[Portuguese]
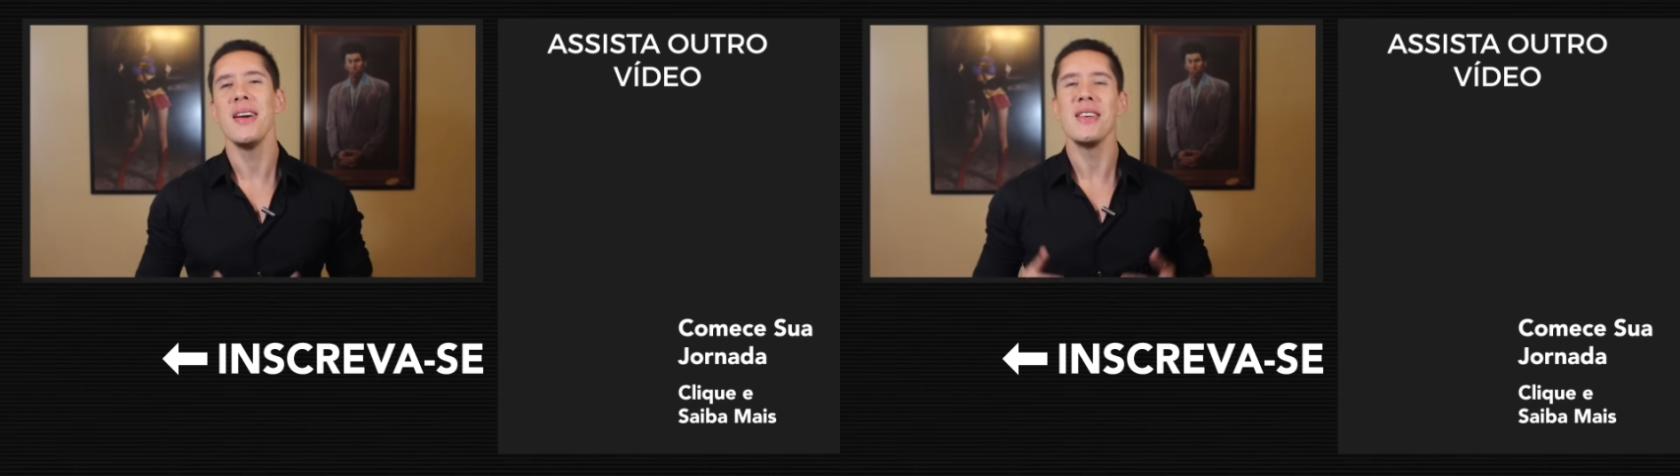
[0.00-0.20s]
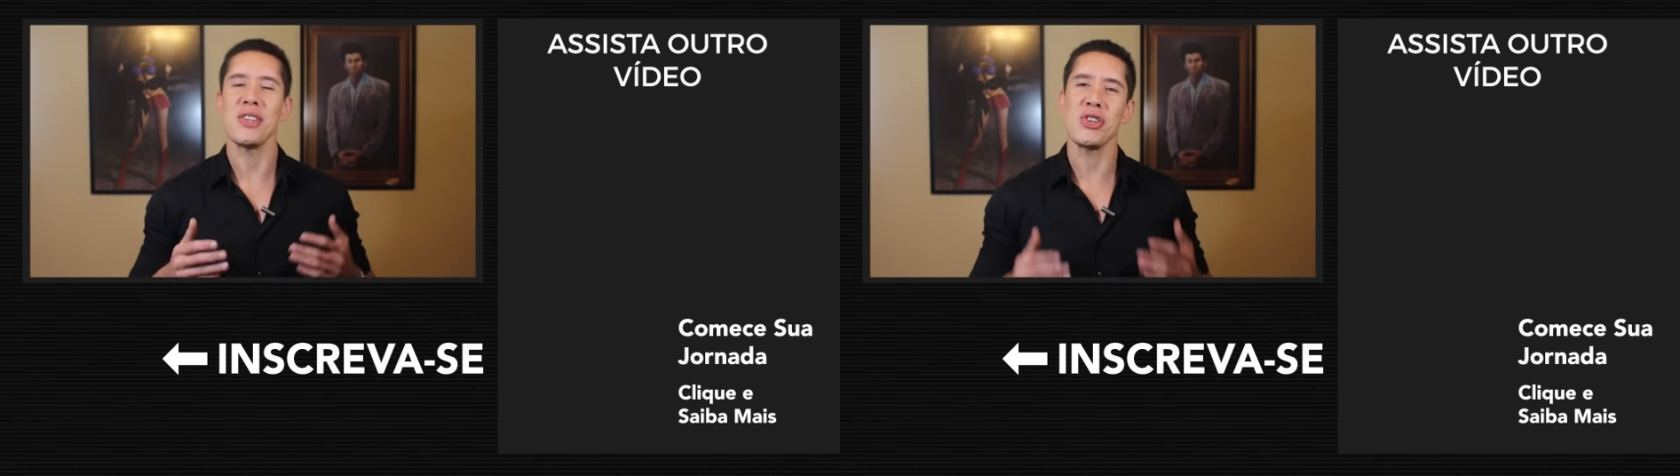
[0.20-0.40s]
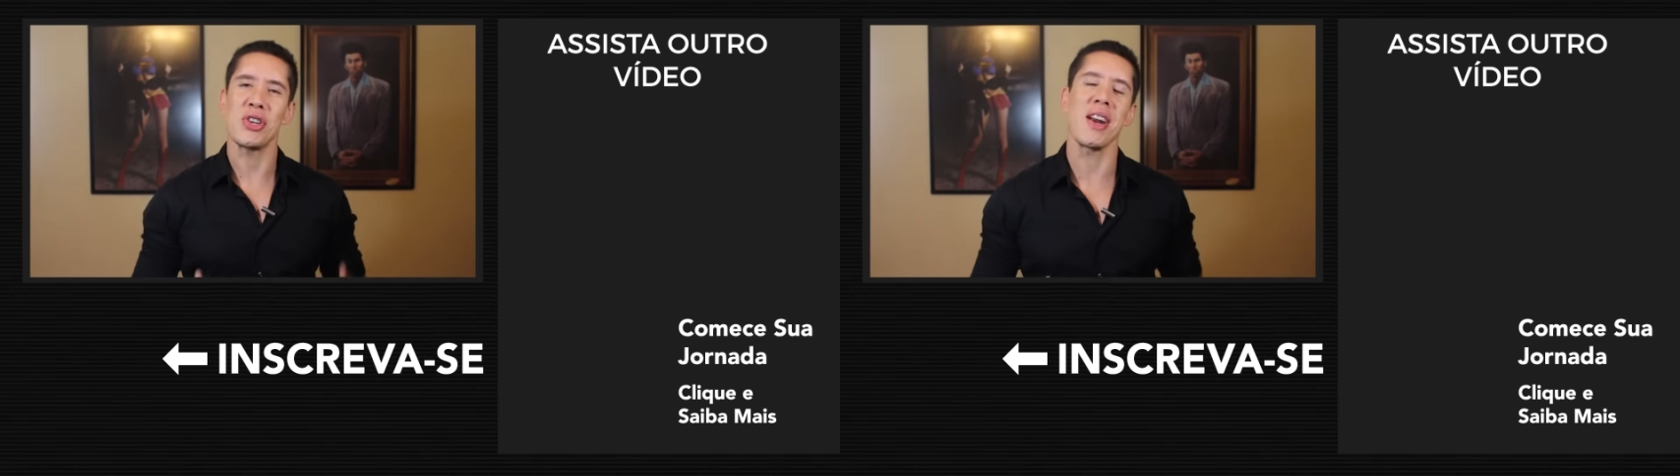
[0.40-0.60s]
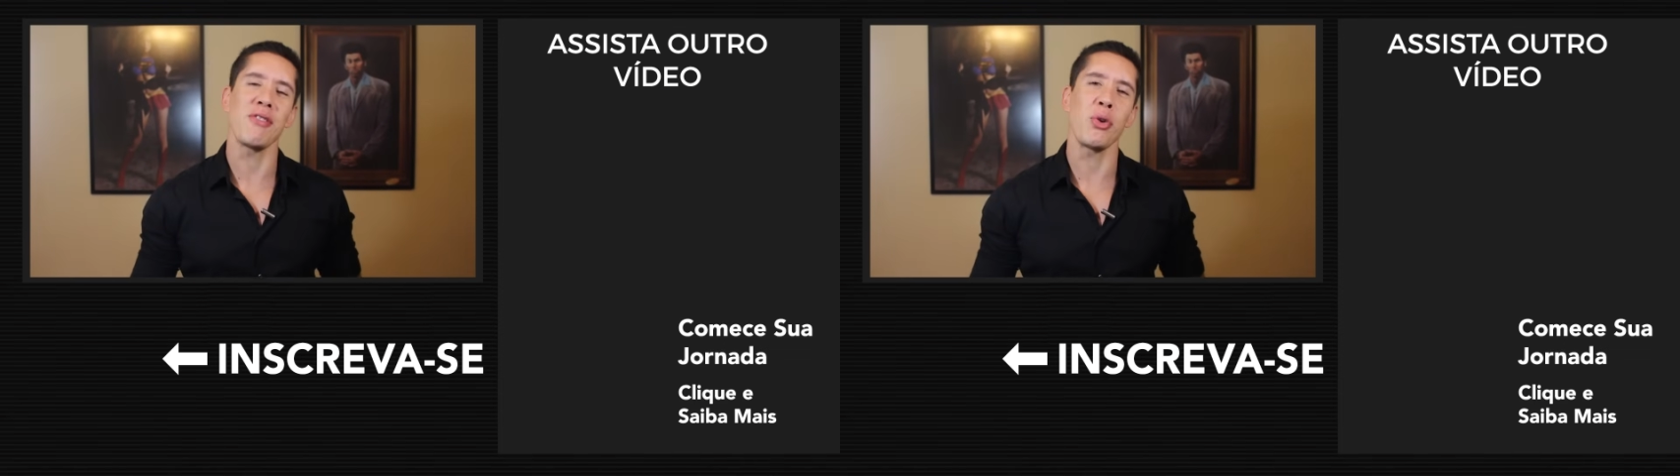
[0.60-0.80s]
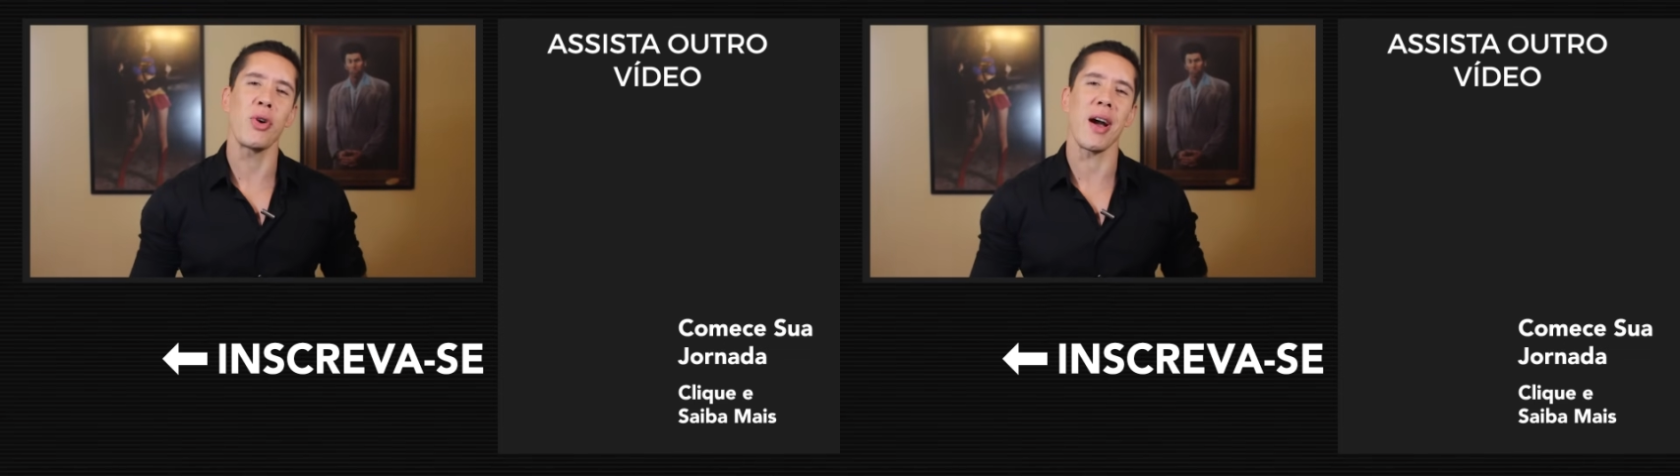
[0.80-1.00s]
se
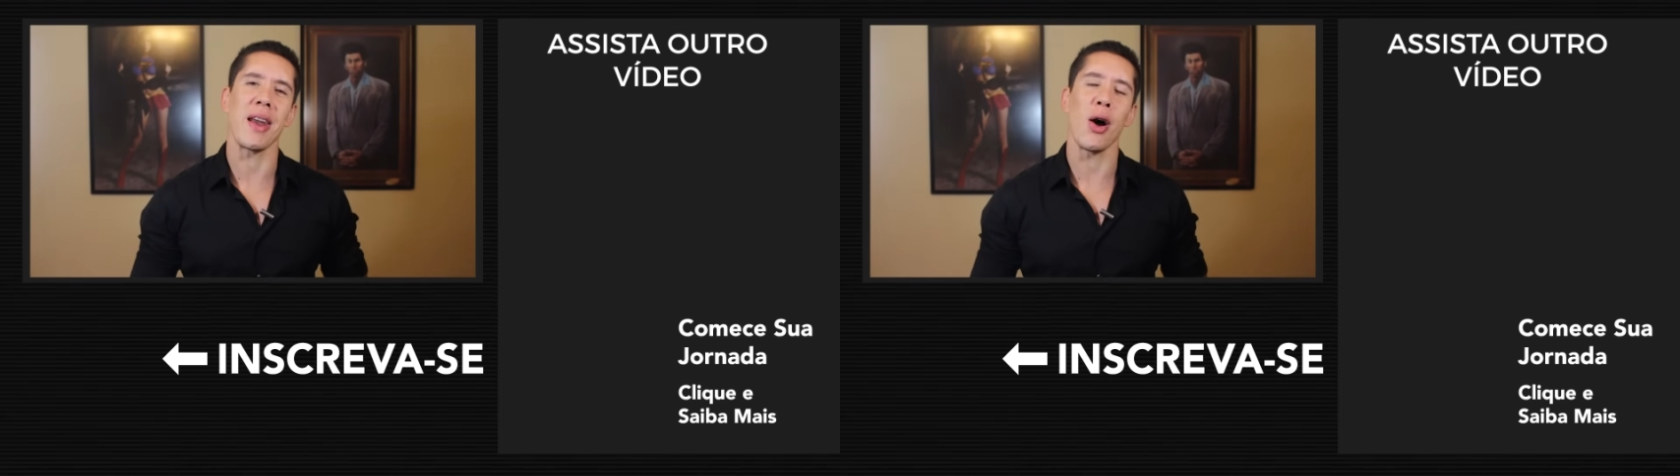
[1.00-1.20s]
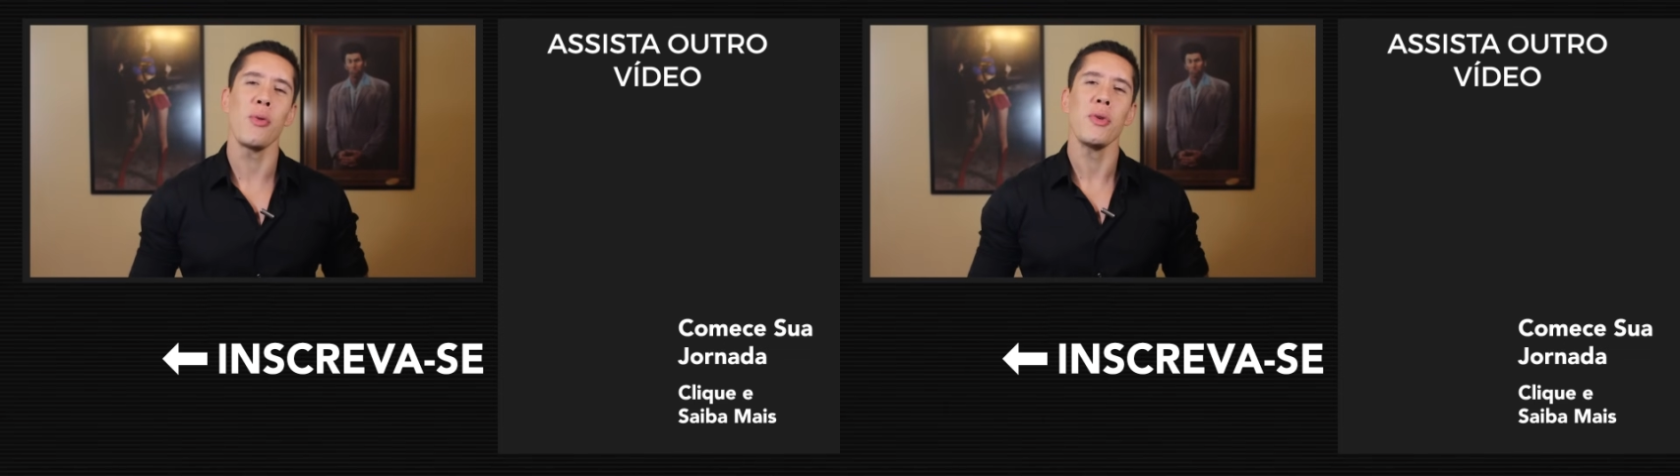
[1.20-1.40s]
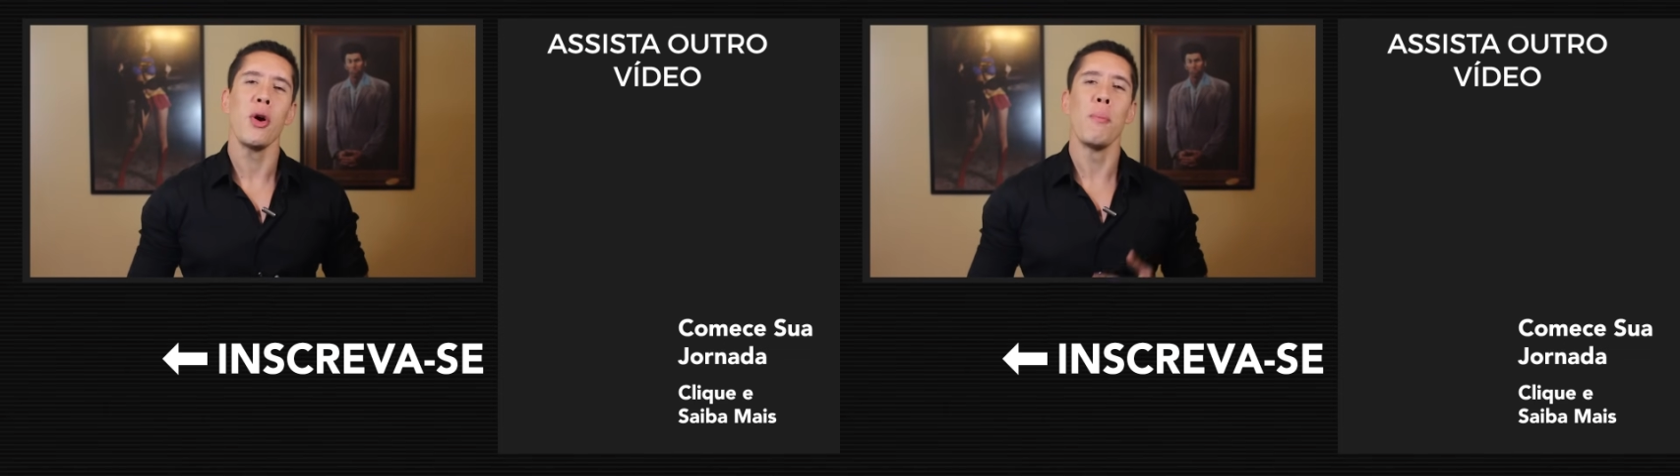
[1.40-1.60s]
inscreva no canal